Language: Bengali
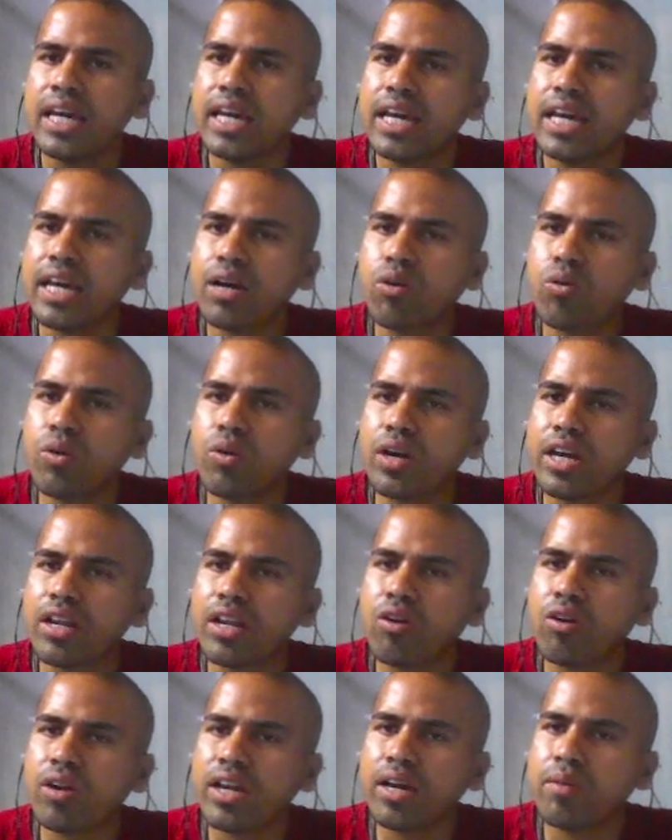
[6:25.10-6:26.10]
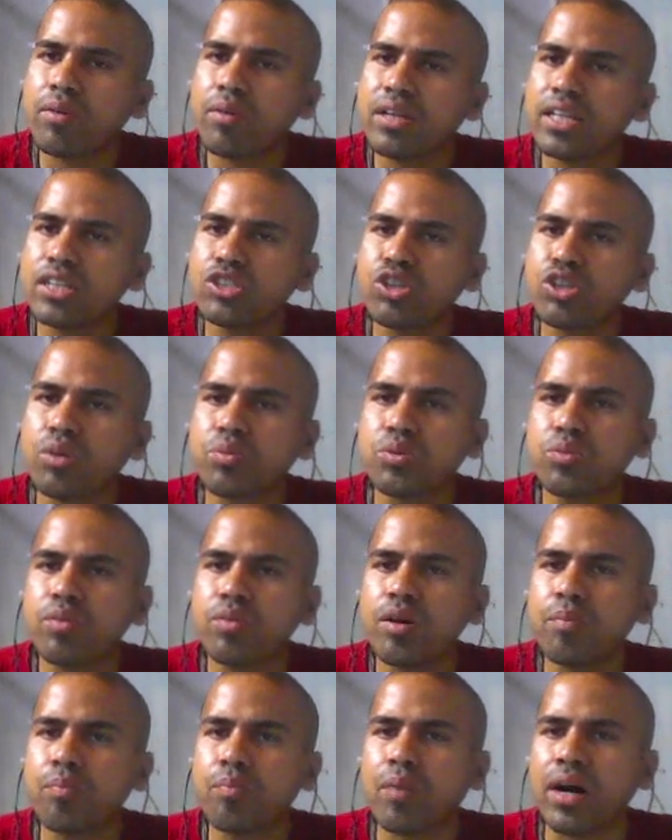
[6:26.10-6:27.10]
এককের ঘরে আমাদের সবসময়
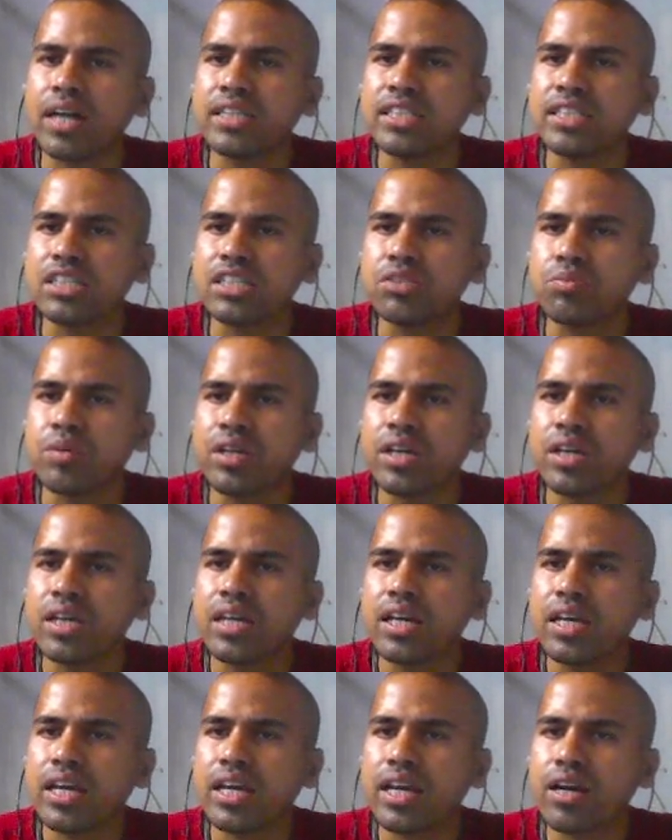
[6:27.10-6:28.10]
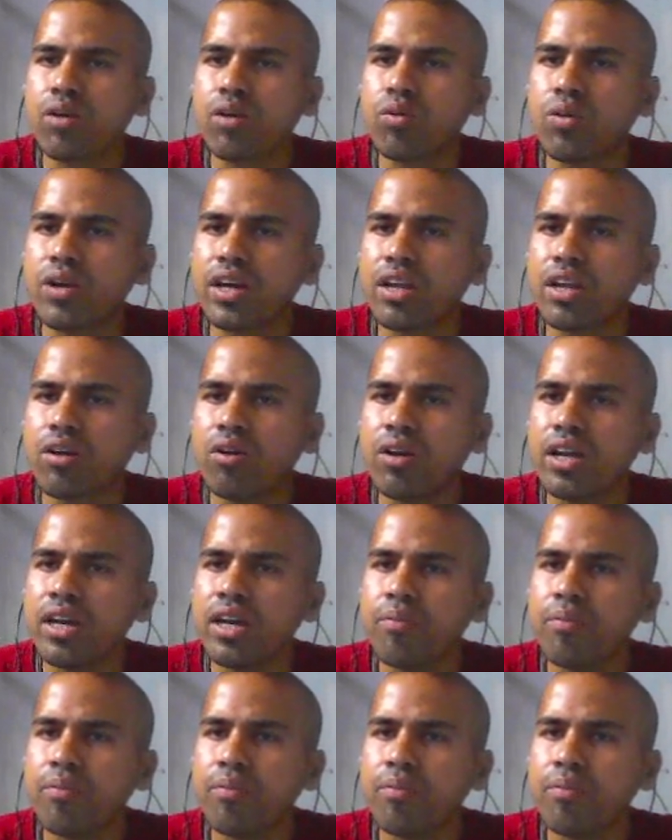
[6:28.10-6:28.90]
পাঁচ আসবে এককের ঘরে